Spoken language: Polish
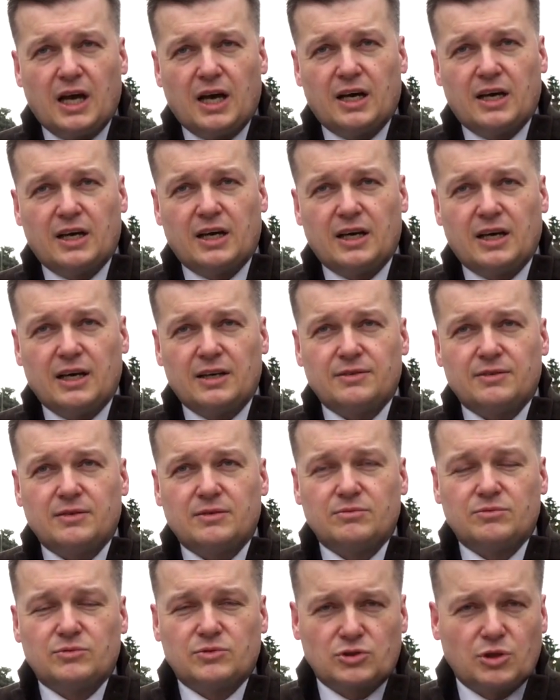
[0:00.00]
E,
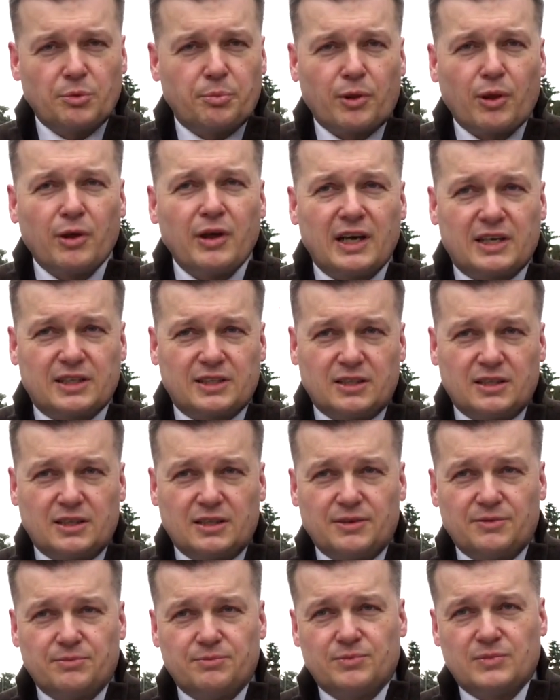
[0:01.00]
to projekty.
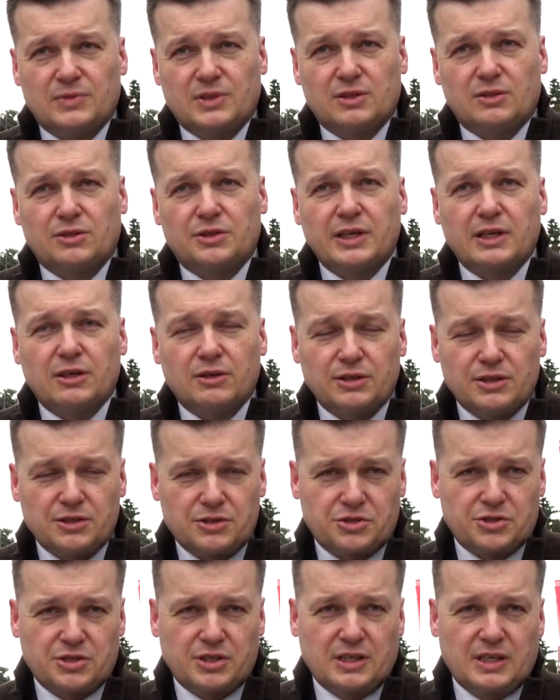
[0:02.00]
Mm, do tego
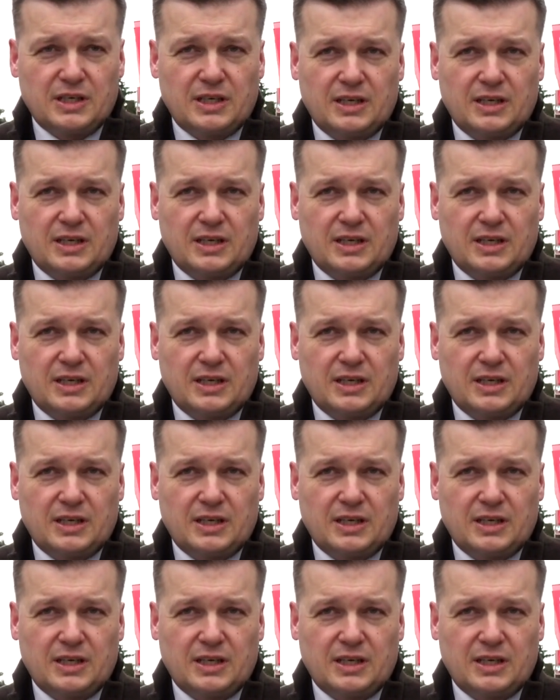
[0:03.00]
jeszcze